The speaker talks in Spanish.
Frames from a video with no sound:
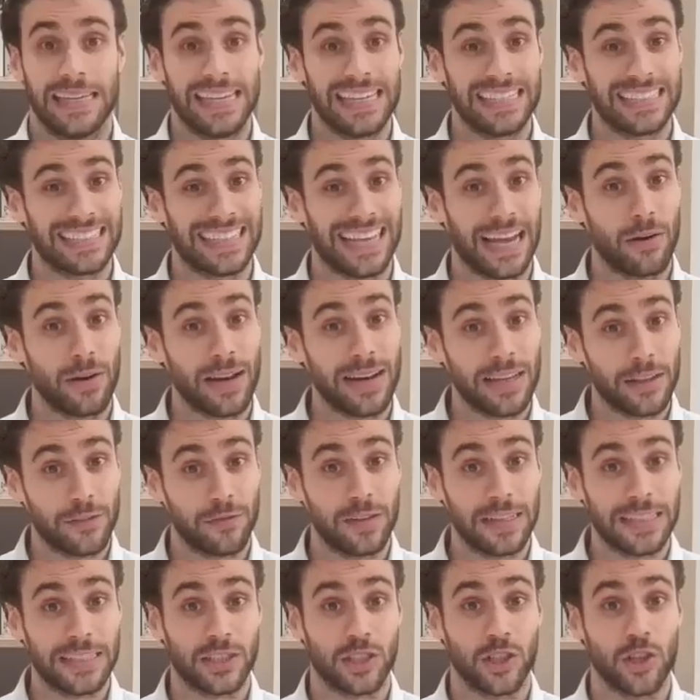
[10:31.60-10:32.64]
Y es que ahora
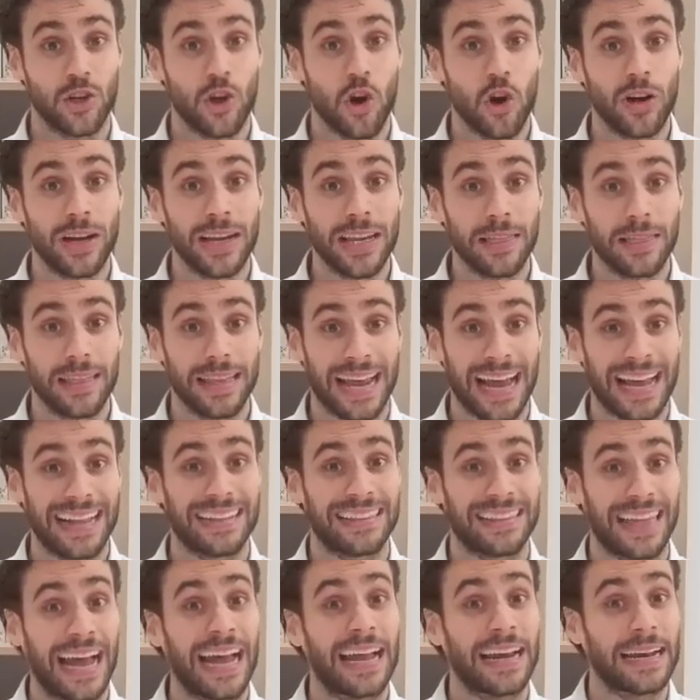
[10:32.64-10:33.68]
Netflix no crecerá
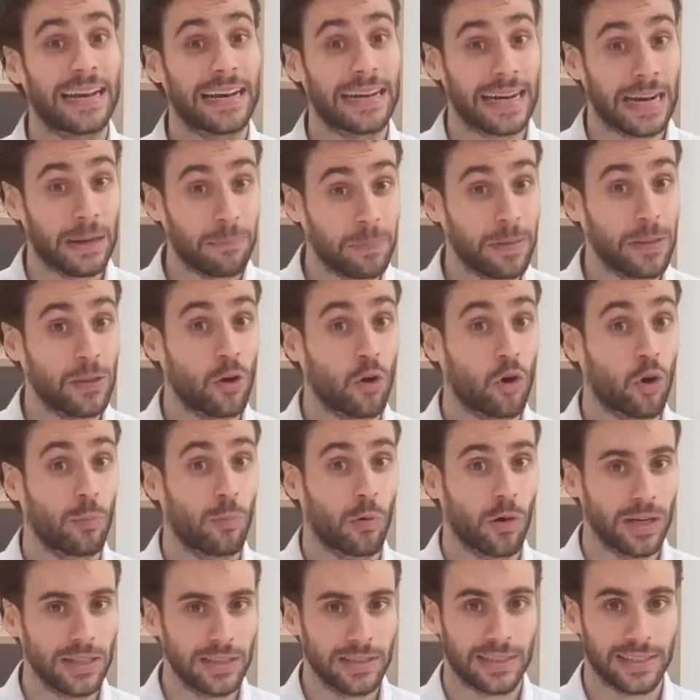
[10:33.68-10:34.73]
tan rápido
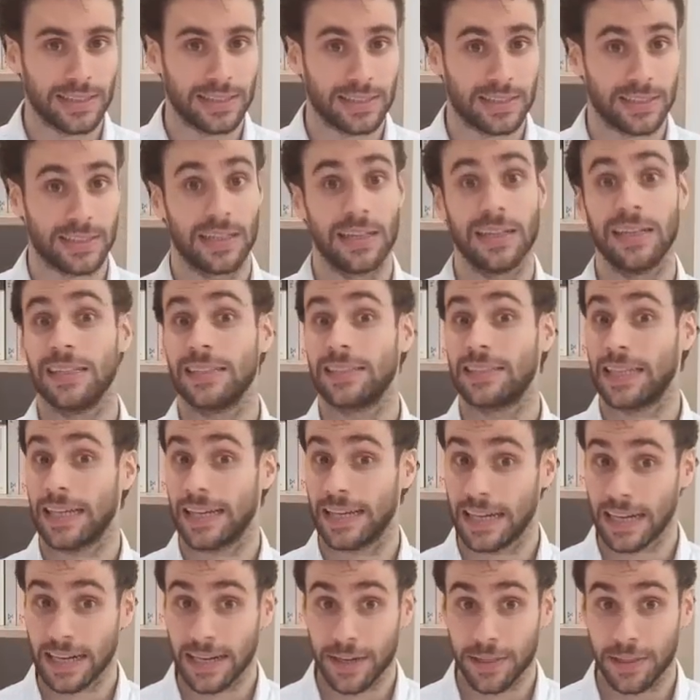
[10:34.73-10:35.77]
como antes.
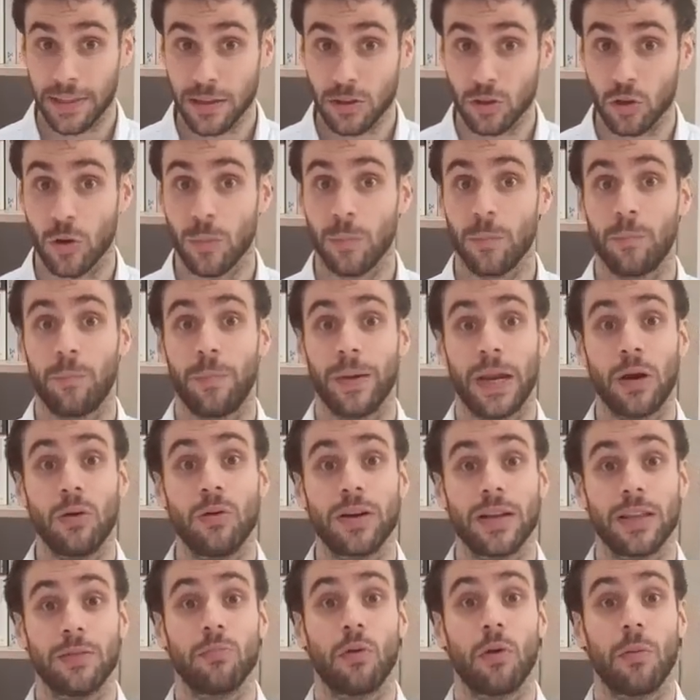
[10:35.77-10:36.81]
Seguirá creciendo, pero a
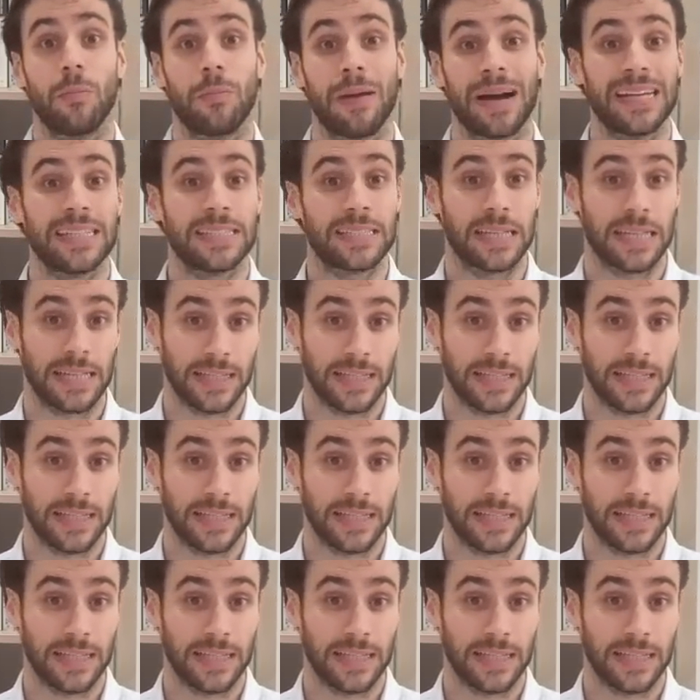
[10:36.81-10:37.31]
un ritmo más